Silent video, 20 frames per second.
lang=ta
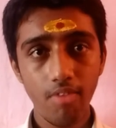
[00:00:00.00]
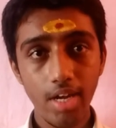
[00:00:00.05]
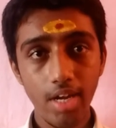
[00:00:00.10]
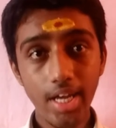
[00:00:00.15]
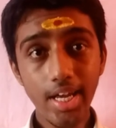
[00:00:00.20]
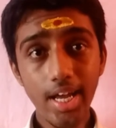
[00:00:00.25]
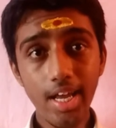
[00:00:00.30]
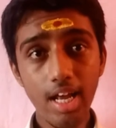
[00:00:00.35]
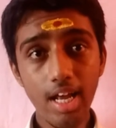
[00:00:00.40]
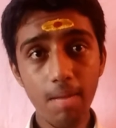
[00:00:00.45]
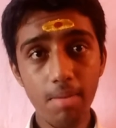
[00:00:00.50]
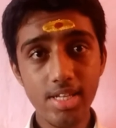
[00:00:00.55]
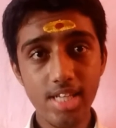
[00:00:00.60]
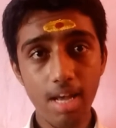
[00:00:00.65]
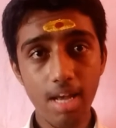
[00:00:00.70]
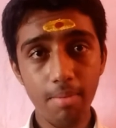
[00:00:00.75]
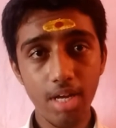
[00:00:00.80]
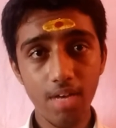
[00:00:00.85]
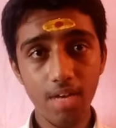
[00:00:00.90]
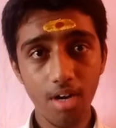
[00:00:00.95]
வி கே
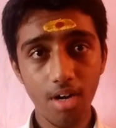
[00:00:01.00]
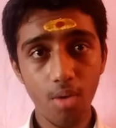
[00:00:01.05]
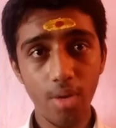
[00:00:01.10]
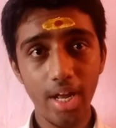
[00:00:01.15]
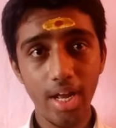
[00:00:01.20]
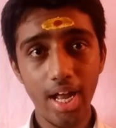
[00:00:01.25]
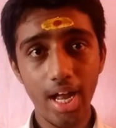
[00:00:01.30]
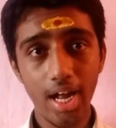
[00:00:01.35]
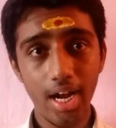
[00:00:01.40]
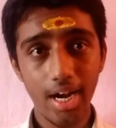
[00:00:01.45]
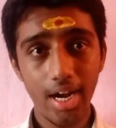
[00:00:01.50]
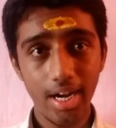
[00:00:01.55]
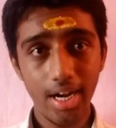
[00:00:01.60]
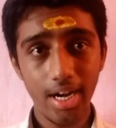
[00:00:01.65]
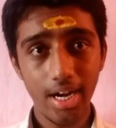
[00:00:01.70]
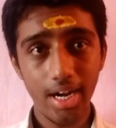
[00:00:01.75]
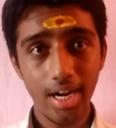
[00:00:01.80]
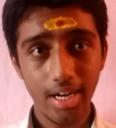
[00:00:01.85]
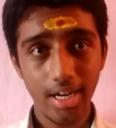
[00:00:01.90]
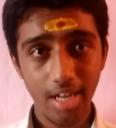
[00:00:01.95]
ராமசாமி அவர்களுடைய
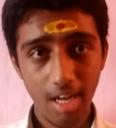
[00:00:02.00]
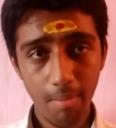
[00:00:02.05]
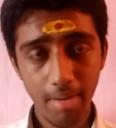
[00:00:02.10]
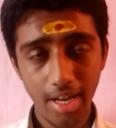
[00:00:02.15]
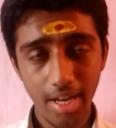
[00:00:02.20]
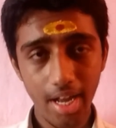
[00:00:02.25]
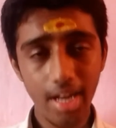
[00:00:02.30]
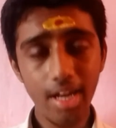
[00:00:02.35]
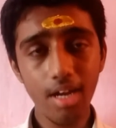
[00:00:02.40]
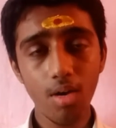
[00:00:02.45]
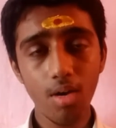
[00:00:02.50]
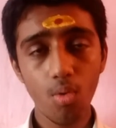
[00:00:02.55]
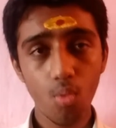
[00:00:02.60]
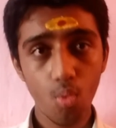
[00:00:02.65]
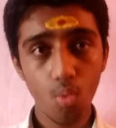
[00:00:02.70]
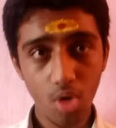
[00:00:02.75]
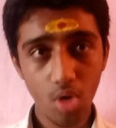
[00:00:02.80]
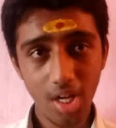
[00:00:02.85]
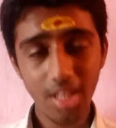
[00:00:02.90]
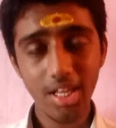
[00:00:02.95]
நிலைமையை
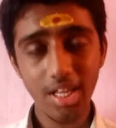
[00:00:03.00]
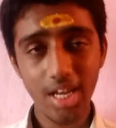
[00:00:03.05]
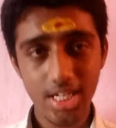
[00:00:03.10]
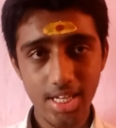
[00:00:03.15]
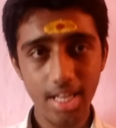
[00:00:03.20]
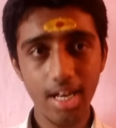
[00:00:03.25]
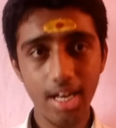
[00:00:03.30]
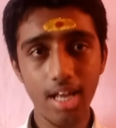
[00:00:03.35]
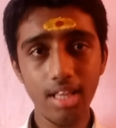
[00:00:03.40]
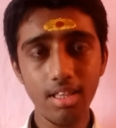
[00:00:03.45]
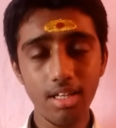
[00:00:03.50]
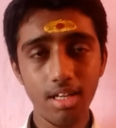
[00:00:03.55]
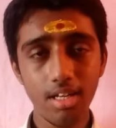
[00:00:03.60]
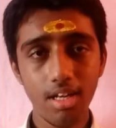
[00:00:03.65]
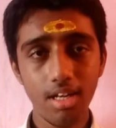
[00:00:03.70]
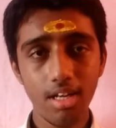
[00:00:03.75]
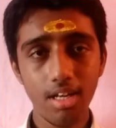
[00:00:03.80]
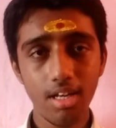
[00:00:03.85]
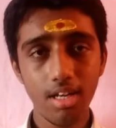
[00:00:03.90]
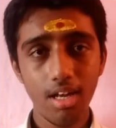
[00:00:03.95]
உணர்ந்த
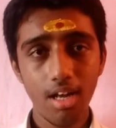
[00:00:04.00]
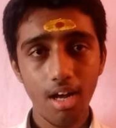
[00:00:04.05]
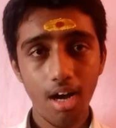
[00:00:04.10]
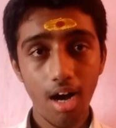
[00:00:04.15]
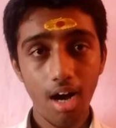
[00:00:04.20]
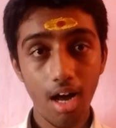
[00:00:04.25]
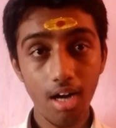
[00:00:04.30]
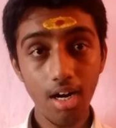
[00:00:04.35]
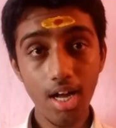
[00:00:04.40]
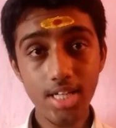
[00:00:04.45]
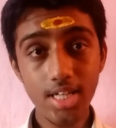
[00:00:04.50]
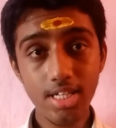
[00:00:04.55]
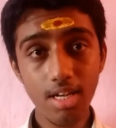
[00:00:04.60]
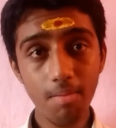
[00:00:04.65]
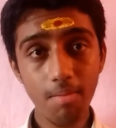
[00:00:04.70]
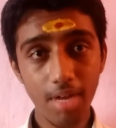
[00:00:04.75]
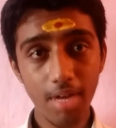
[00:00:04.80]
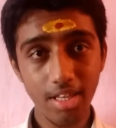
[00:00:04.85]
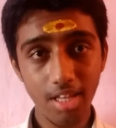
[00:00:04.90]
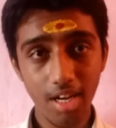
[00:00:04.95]
ரஜினிகாந்த்
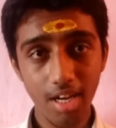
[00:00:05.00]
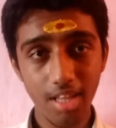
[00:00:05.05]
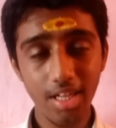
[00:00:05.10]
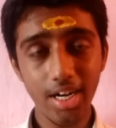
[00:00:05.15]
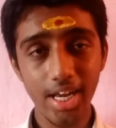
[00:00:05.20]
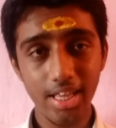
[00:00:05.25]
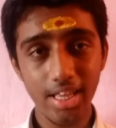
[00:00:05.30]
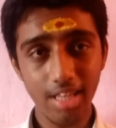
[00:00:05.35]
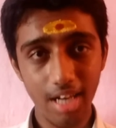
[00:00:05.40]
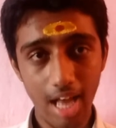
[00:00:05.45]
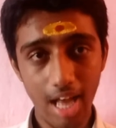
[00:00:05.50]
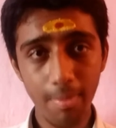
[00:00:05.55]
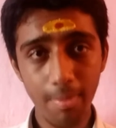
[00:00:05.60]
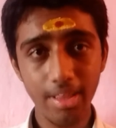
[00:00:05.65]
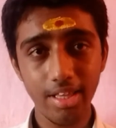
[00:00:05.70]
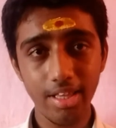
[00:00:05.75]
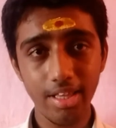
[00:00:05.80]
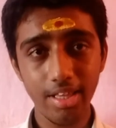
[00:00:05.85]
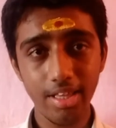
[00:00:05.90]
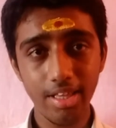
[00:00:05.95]
அருணாச்சலம் படத்திலிருந்து கிடைத்த
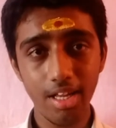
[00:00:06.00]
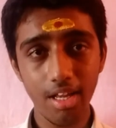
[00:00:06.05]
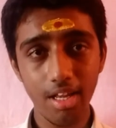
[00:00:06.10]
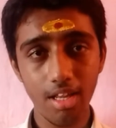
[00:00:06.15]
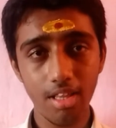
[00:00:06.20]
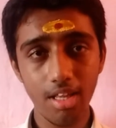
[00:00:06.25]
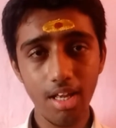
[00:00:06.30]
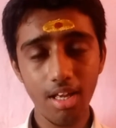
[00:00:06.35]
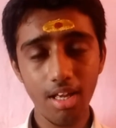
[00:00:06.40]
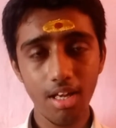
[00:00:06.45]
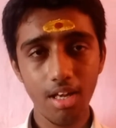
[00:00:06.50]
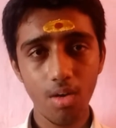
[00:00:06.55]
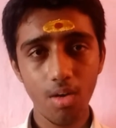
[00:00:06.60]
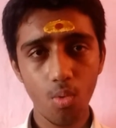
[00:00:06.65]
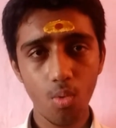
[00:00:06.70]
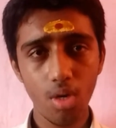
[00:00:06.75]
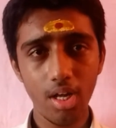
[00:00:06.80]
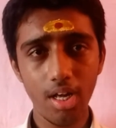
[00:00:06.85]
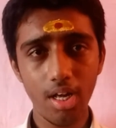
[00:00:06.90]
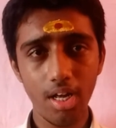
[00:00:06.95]
லாபத்திலிருந்து
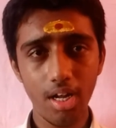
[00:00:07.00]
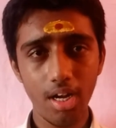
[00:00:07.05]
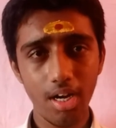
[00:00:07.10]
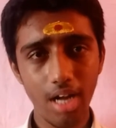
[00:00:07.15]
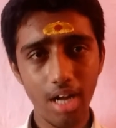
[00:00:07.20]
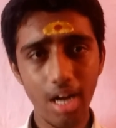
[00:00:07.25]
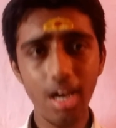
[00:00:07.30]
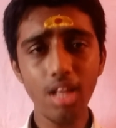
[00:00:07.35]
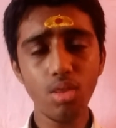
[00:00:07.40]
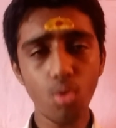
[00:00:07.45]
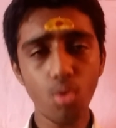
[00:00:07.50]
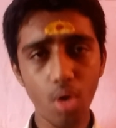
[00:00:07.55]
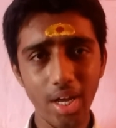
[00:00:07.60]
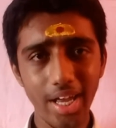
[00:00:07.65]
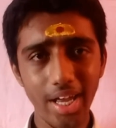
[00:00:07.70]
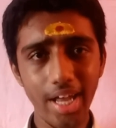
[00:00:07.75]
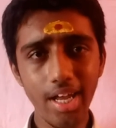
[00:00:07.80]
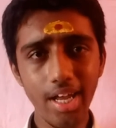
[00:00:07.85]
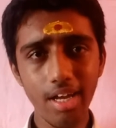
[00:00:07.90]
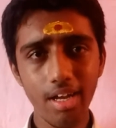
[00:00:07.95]
ஒரு நல்ல
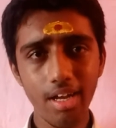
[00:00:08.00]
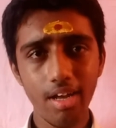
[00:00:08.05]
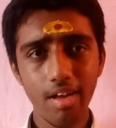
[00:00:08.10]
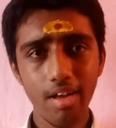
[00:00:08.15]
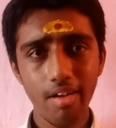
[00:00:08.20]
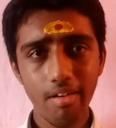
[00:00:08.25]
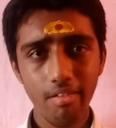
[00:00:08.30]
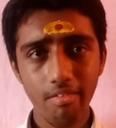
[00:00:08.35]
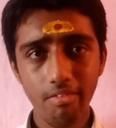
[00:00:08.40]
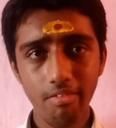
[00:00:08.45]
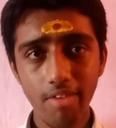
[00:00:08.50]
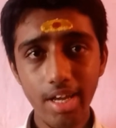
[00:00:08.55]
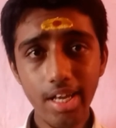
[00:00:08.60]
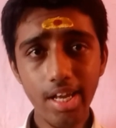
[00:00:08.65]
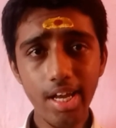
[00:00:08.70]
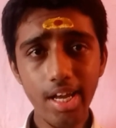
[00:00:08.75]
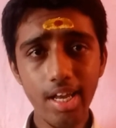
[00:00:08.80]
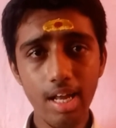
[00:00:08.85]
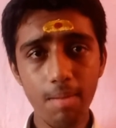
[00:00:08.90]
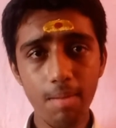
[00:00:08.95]
தொகையை வி
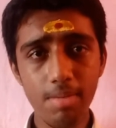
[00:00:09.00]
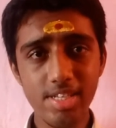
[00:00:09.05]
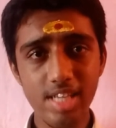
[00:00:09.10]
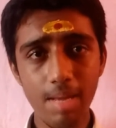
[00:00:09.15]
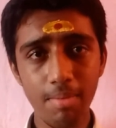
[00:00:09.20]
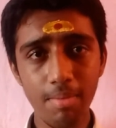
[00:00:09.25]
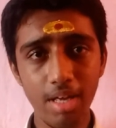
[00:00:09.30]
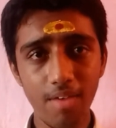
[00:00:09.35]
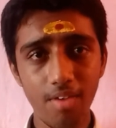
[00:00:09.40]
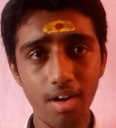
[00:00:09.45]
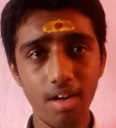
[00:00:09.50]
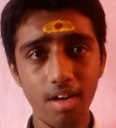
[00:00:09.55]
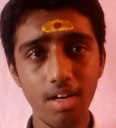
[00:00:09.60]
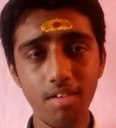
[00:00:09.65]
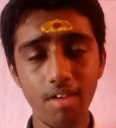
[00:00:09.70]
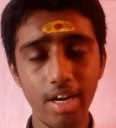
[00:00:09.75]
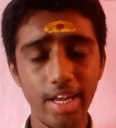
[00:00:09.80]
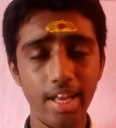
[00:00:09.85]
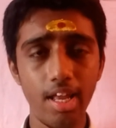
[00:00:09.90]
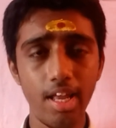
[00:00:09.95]
கே ராமசாமி
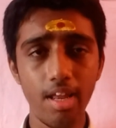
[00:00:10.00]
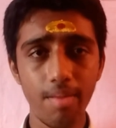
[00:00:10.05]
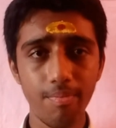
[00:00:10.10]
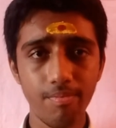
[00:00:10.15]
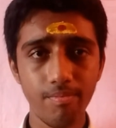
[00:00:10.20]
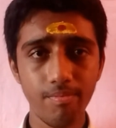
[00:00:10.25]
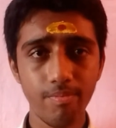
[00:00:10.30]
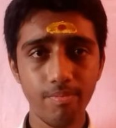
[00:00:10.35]
அவர்களுக்கு வழங்கினர்